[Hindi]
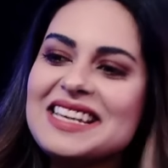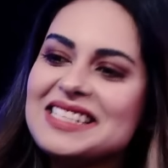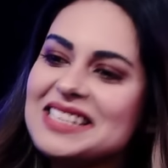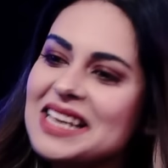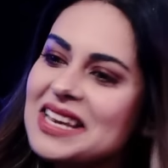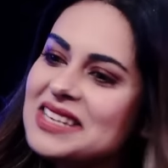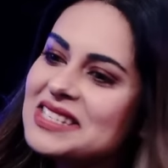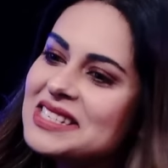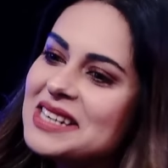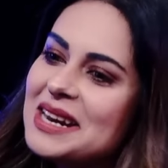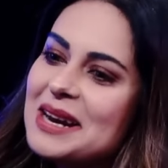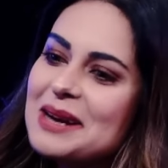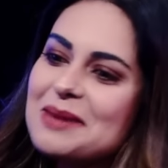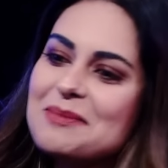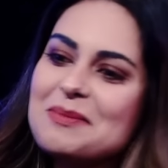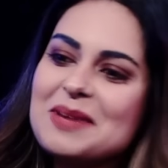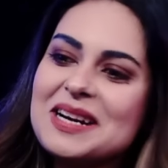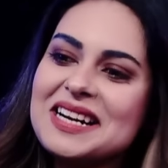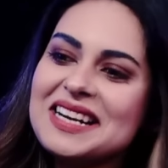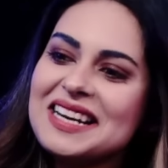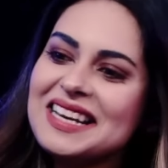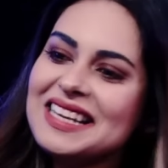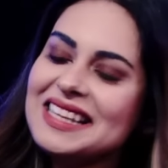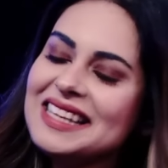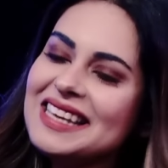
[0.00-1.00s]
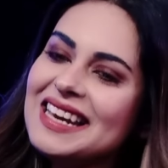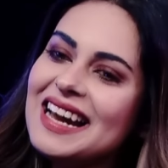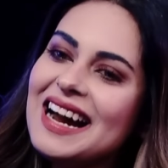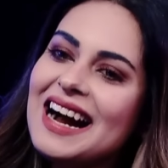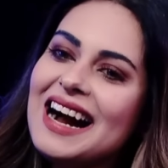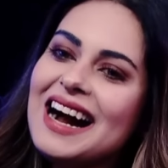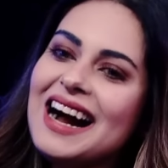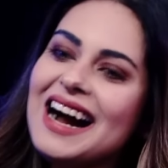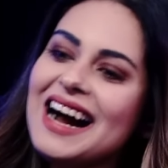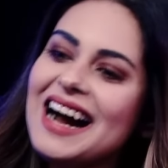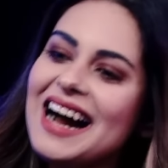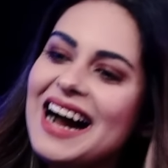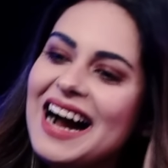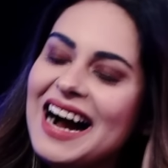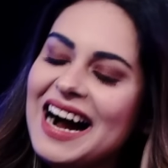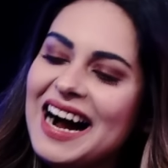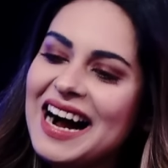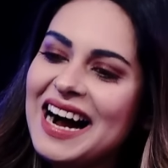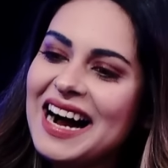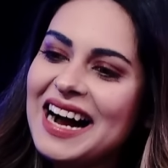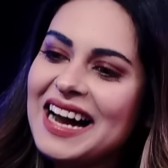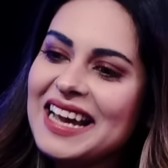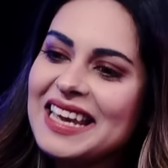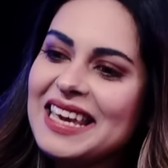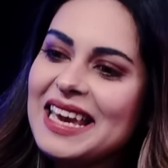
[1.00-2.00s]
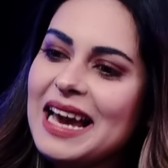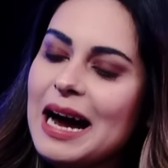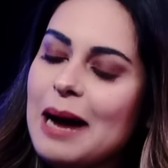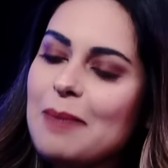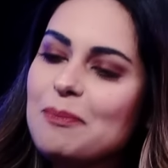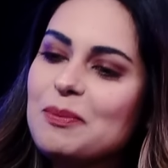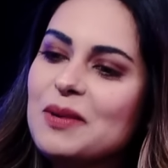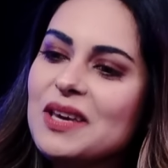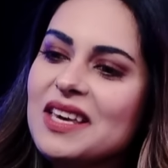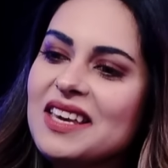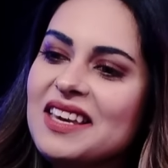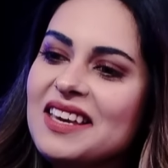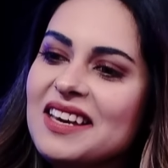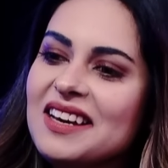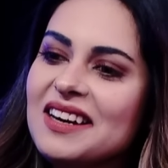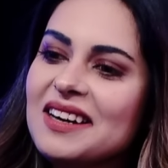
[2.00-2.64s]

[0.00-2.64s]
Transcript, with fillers: ऐसा स्टेटमेंट नहीं दिया ये आपकी